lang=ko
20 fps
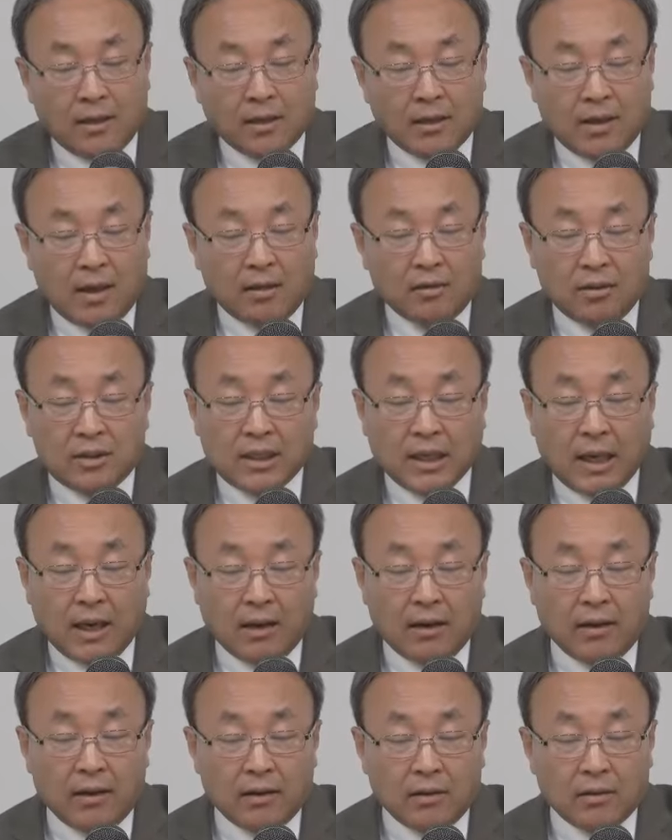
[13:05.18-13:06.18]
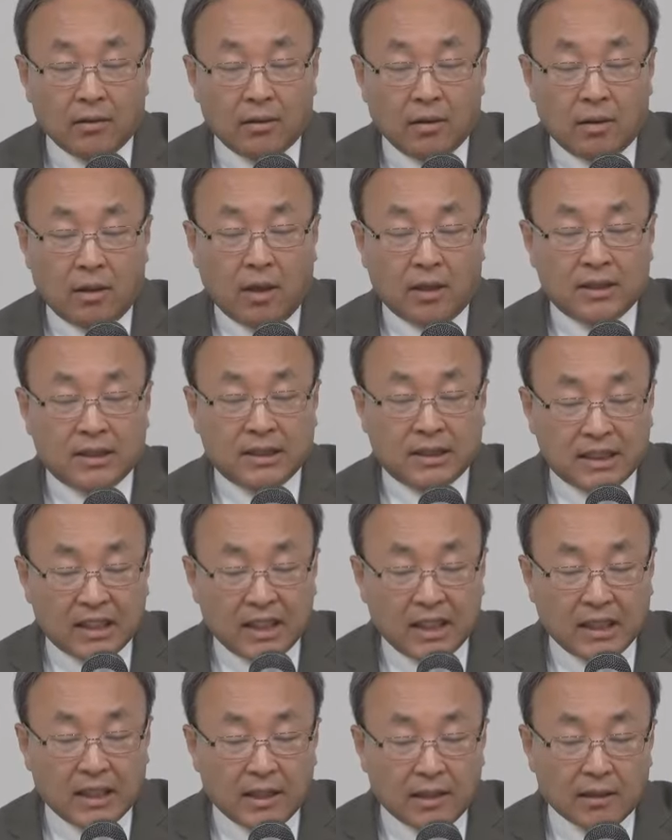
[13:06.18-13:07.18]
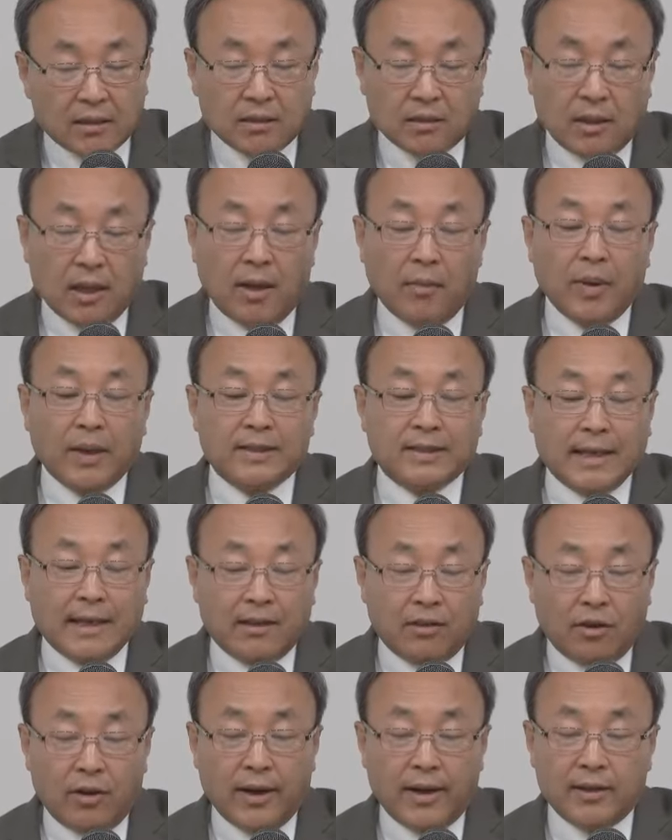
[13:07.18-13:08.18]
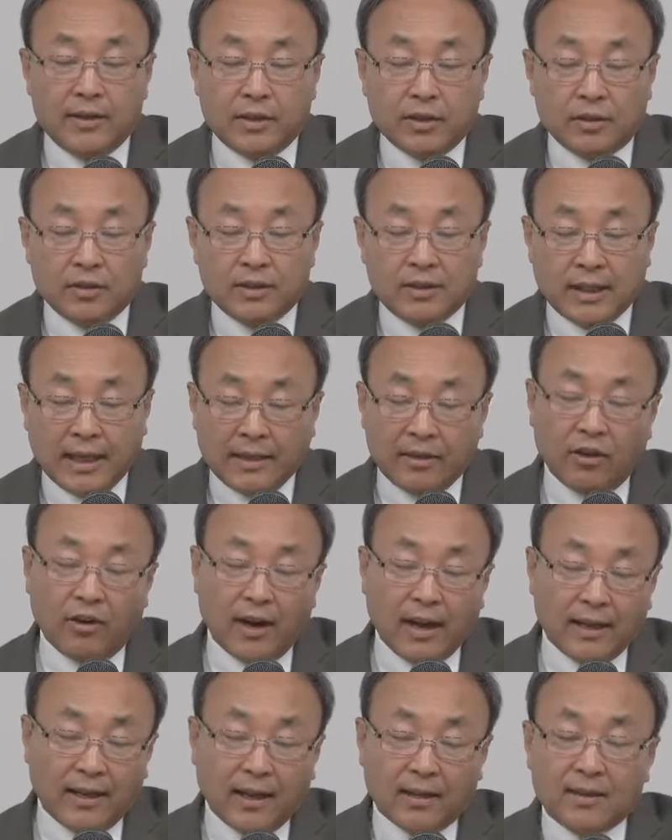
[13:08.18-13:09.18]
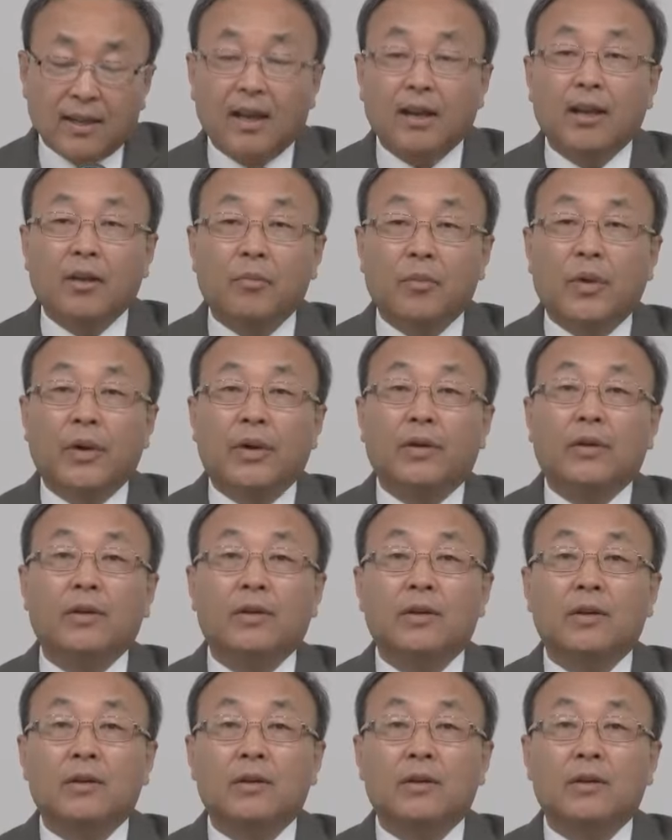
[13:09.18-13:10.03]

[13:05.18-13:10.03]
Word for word: 그냥 지나가요. 그러니까 C 그 다음에 generation, generate 했다는 게 뭐예요?